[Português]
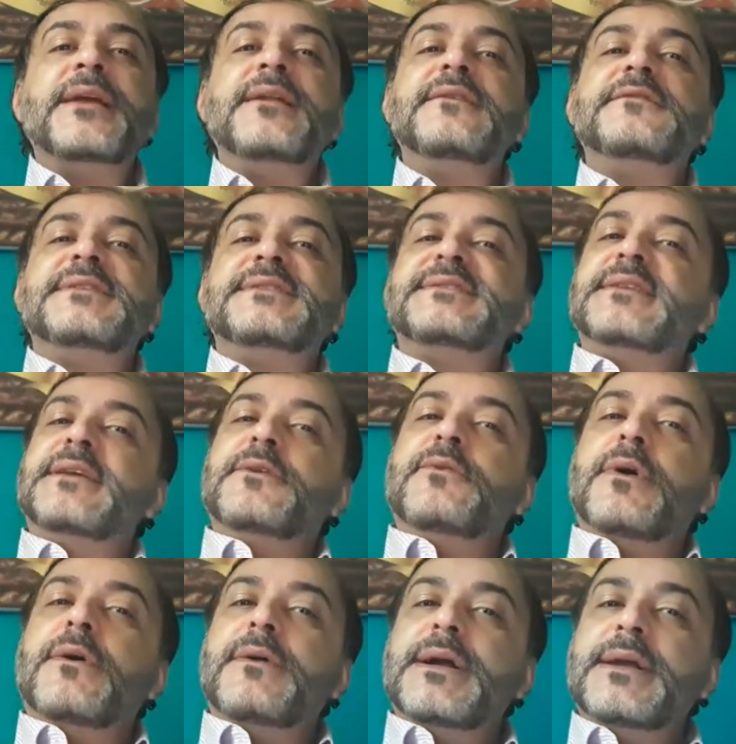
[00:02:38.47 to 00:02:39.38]
Ele vai ser
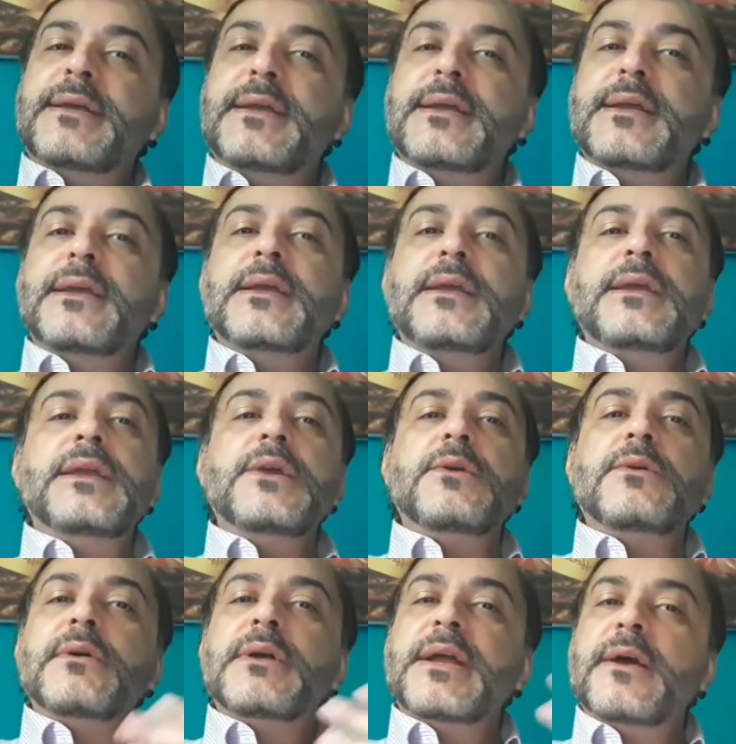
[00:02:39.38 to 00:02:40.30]
igual aqui e em
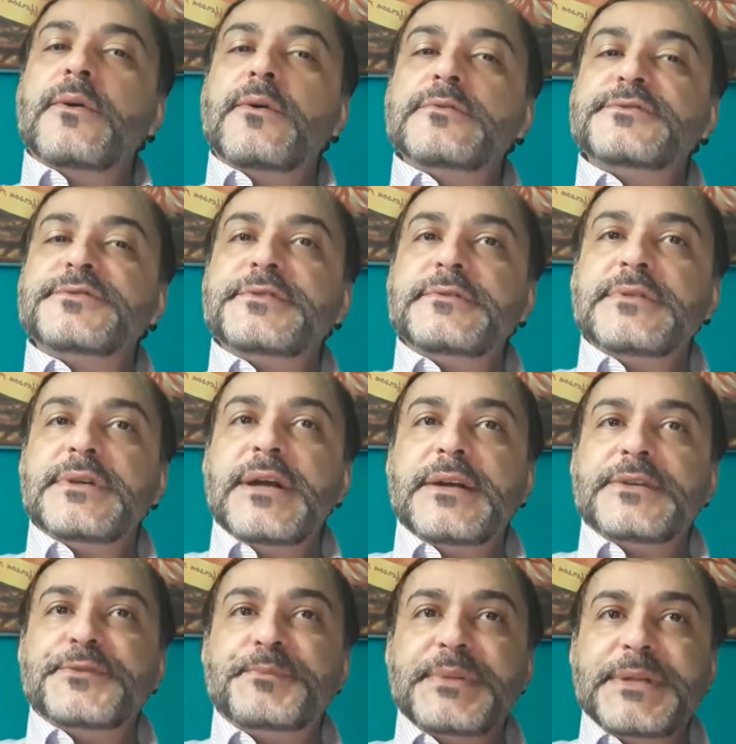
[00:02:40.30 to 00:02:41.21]
qualquer outro
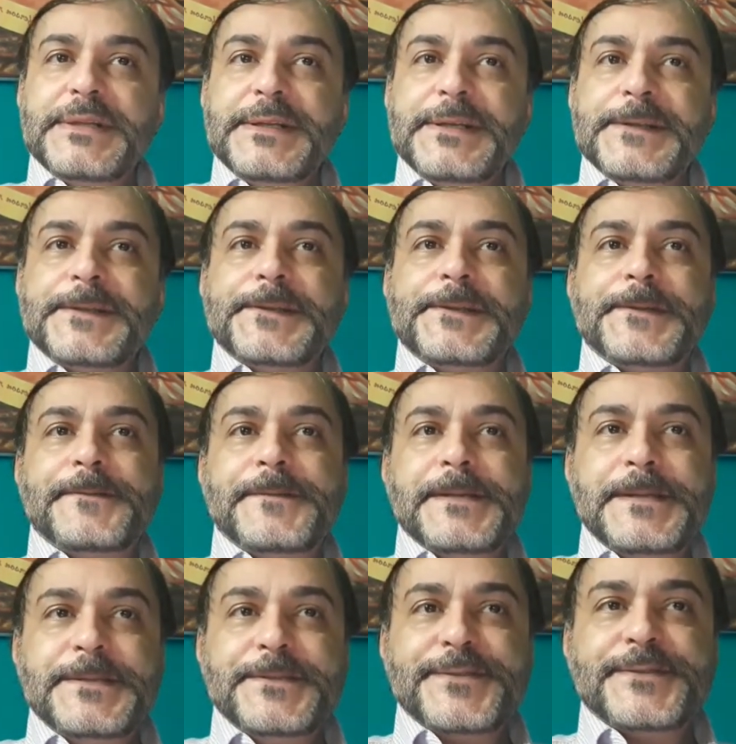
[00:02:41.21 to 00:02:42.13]
lugar do planeta, não
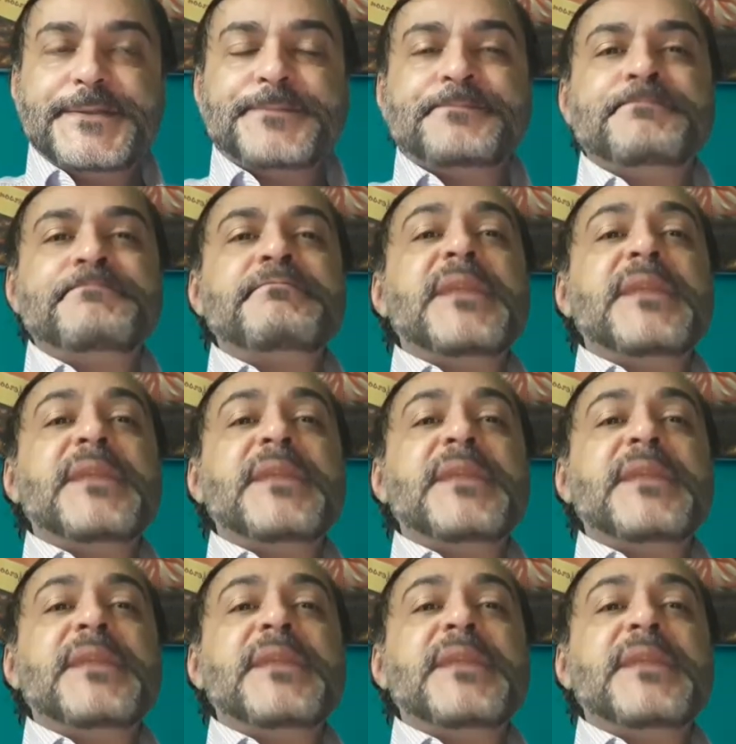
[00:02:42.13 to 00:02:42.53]
é isso?